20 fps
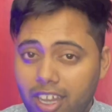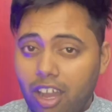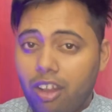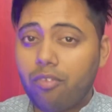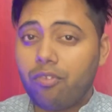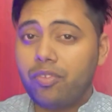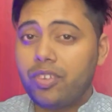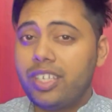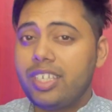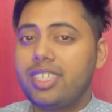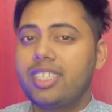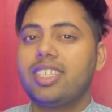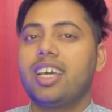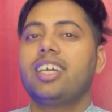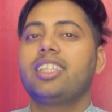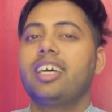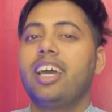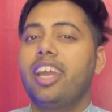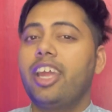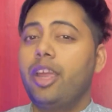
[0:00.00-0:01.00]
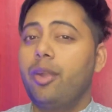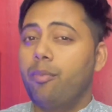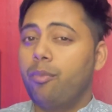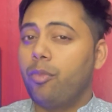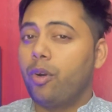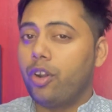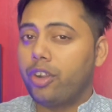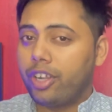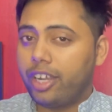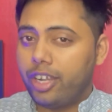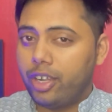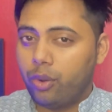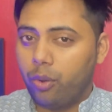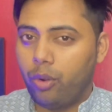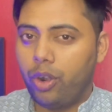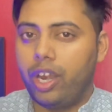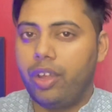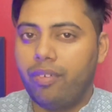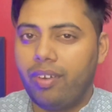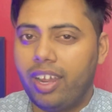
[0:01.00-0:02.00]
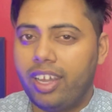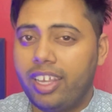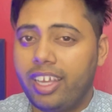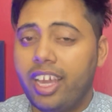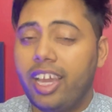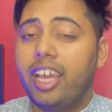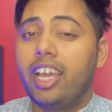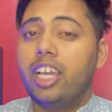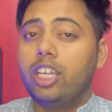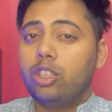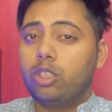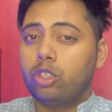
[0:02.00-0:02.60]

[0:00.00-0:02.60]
काफी ज्यादा इंपॉर्टेंट होने वाली है